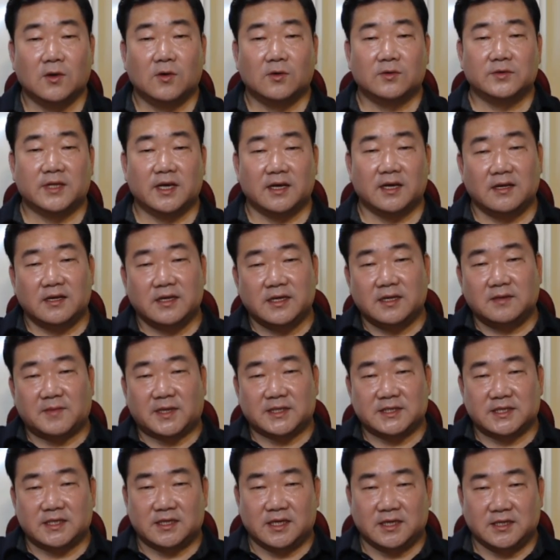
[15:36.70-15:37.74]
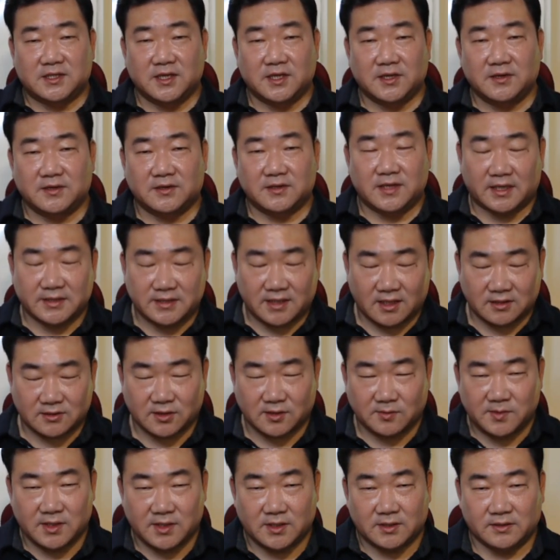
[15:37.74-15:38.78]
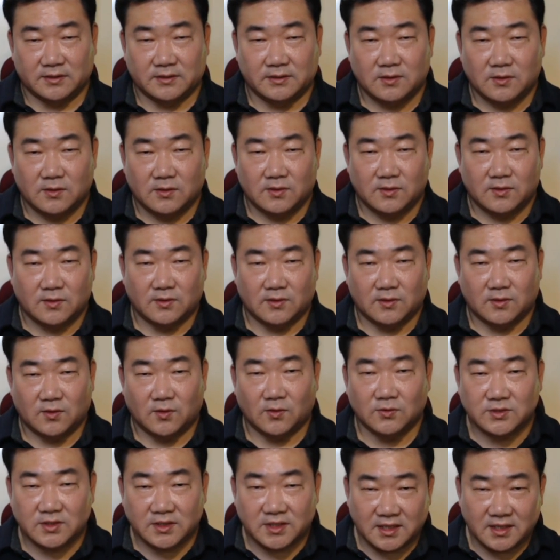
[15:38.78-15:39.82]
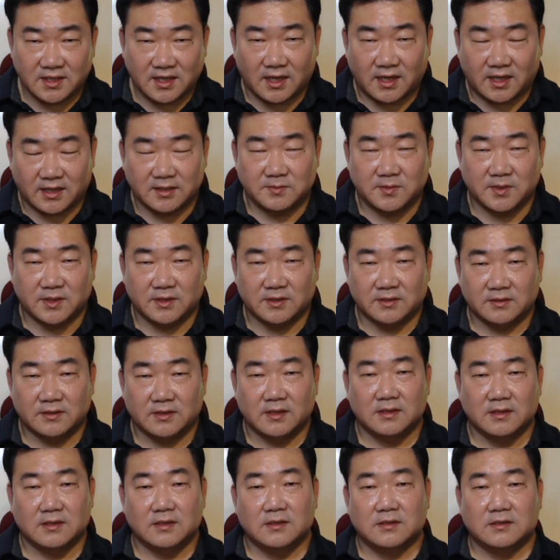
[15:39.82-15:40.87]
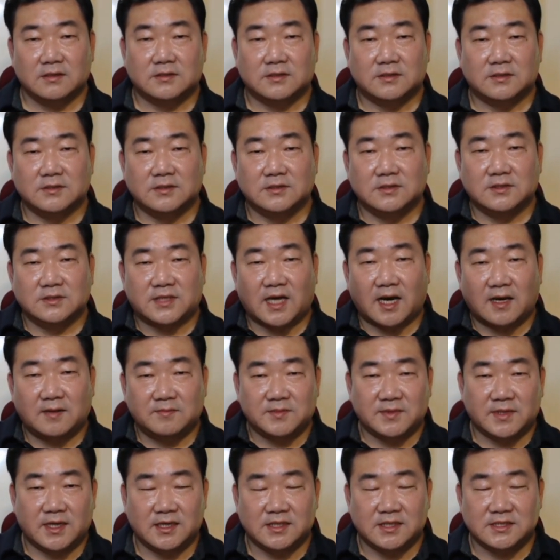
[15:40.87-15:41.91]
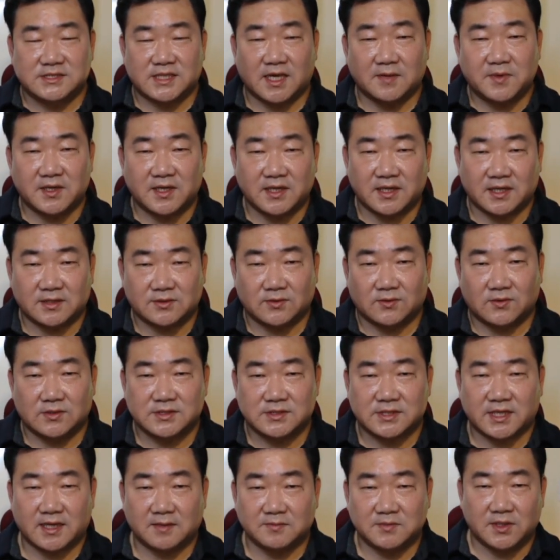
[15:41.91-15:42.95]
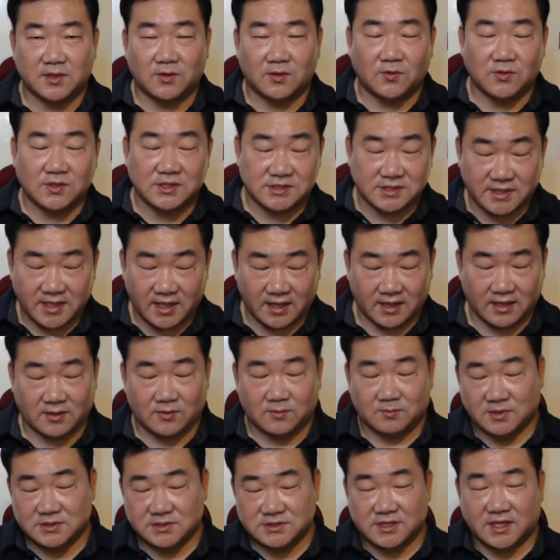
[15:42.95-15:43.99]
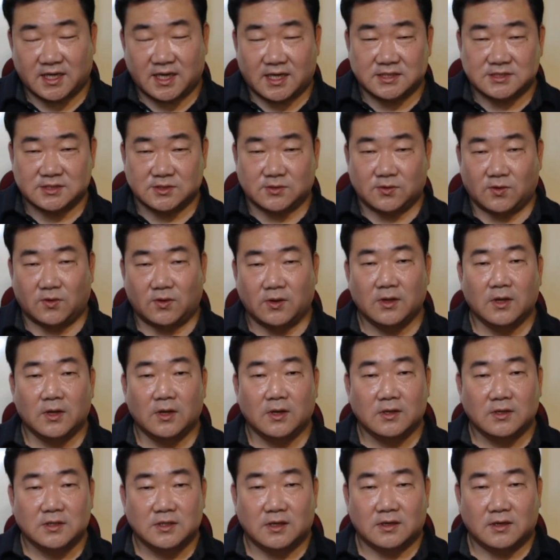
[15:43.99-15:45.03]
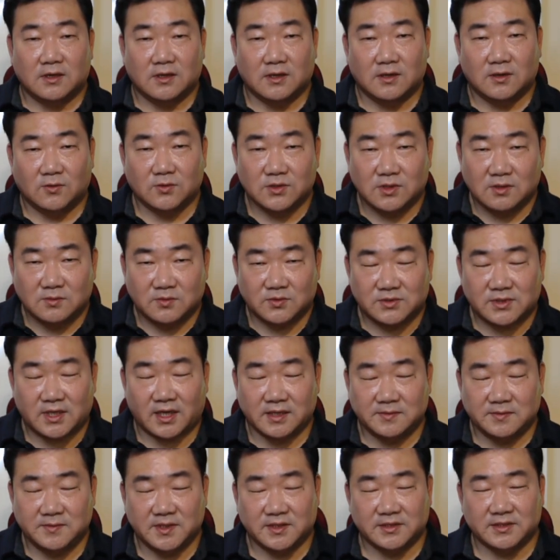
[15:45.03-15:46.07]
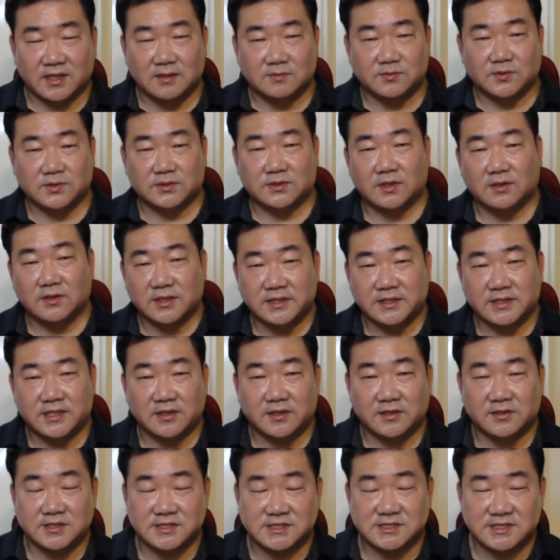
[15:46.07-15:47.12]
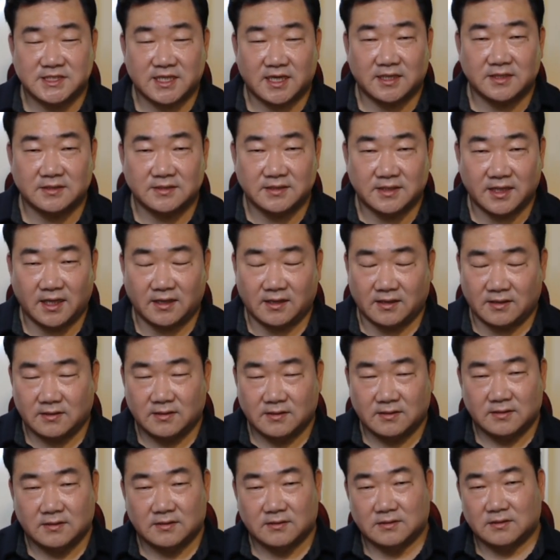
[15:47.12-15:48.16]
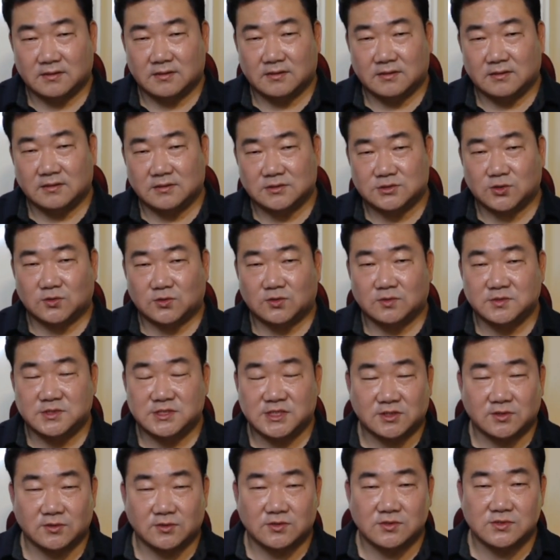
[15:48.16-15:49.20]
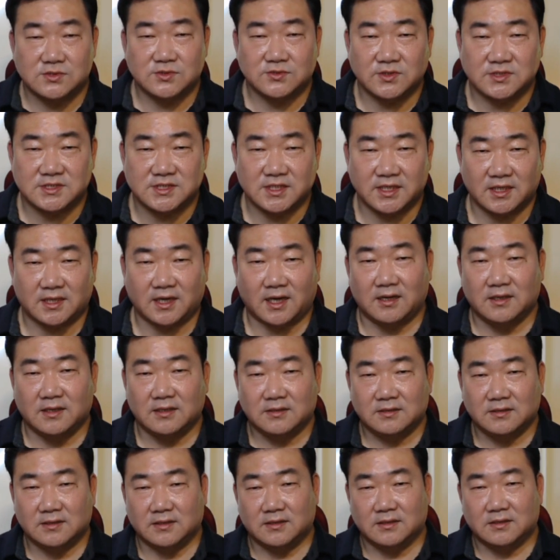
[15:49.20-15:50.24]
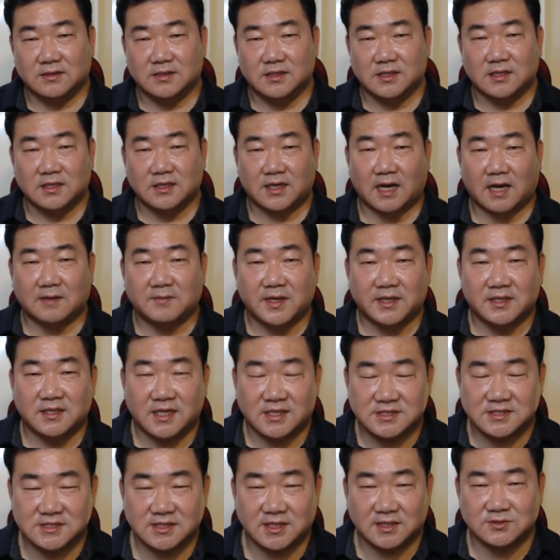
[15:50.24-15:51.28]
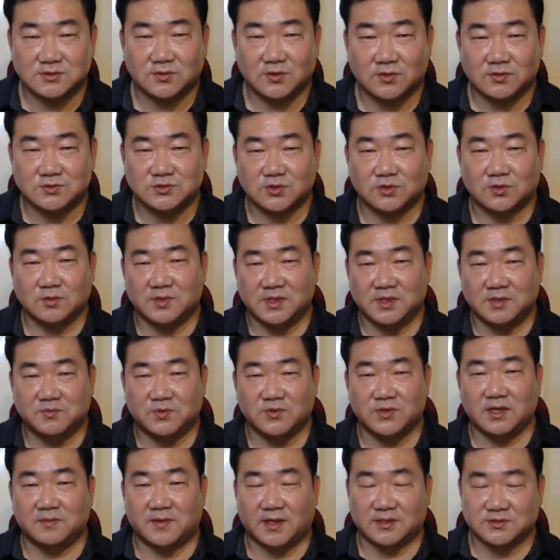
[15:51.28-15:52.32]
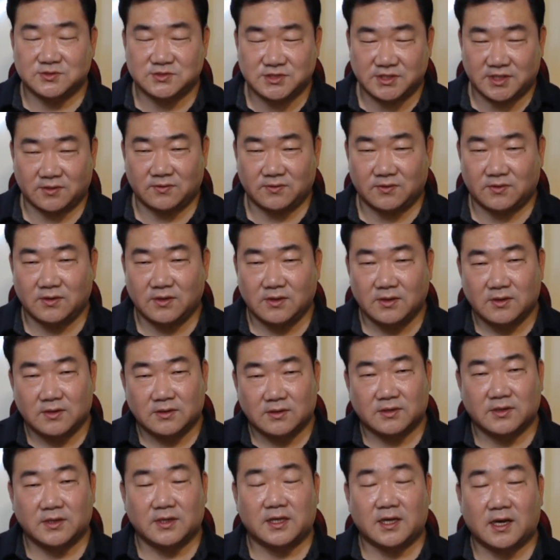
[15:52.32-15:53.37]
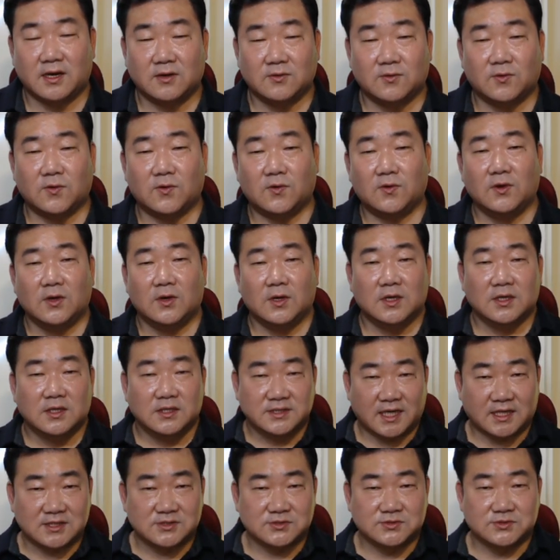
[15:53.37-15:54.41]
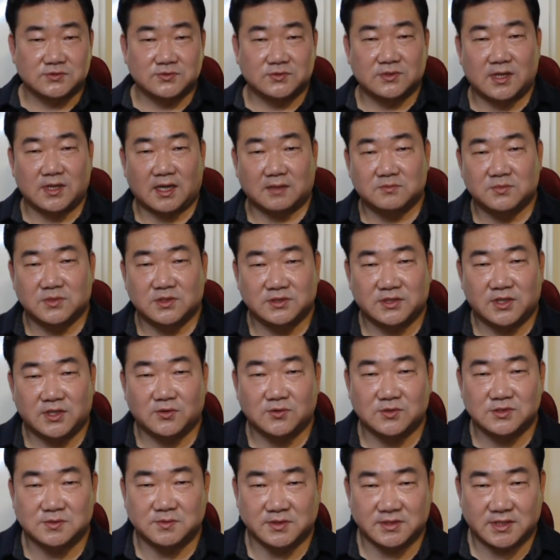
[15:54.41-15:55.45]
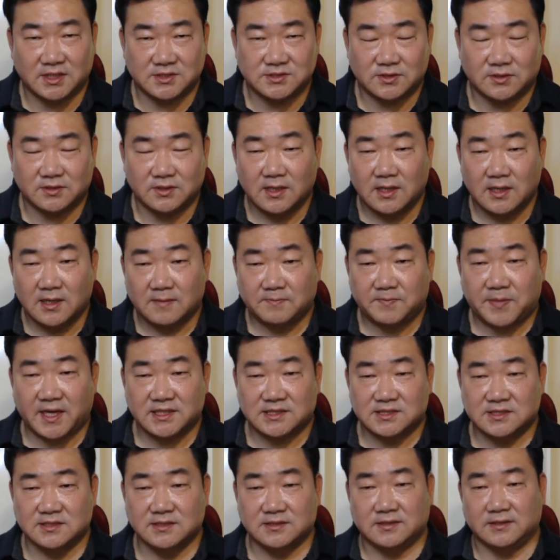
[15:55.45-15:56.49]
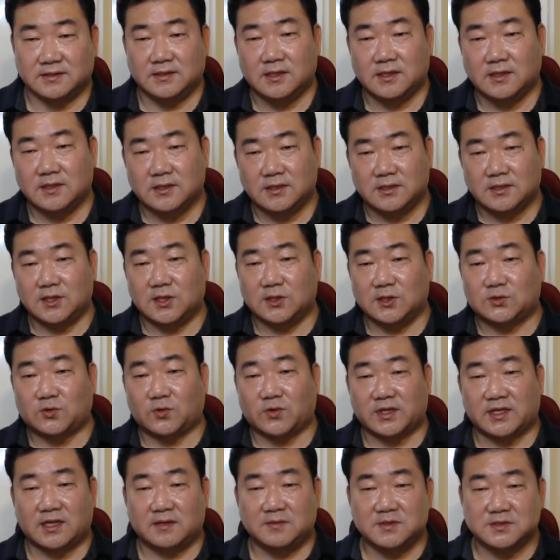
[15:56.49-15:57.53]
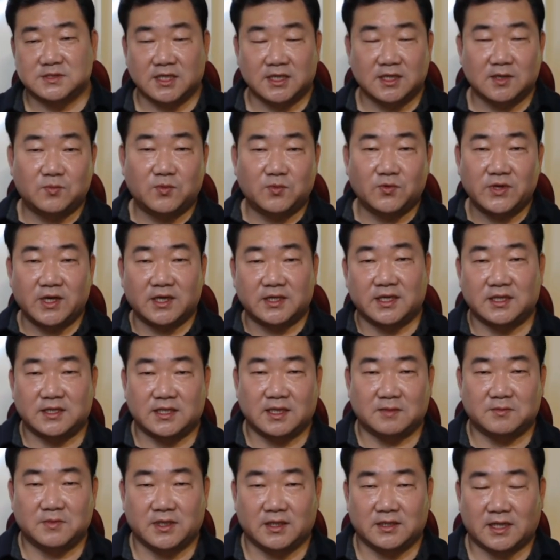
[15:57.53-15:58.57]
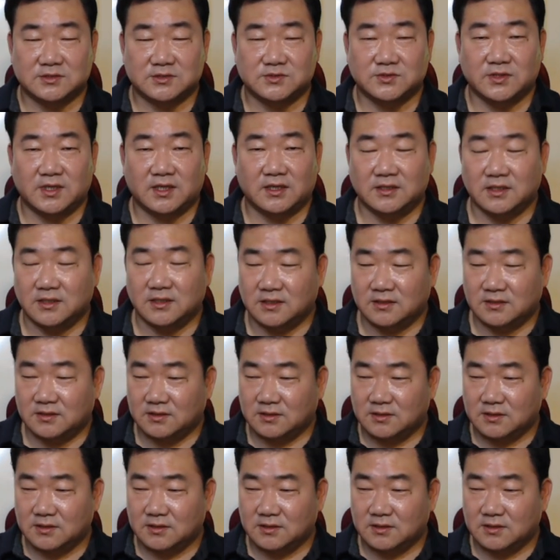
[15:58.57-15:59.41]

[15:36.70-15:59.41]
내일이 만약에 인테리어를 한다 그러면 어, 오늘이나 아니면 그 다음날 새벽이라도 사람들이 오기 전에 먼저 가가지고 어, 오늘부터 아니면 내일부터 인테리어를 시작하는데 어, 조금 시끄러울 수도 있으니까 예. 감안을 하셔가지고 조금 이쁘게 봐주시라고 그렇게 하고 약속을 한번 태우시면 되죠. 팥은 이 돌아다니면서 이거 뿌려야 되기 때문에 나중에 이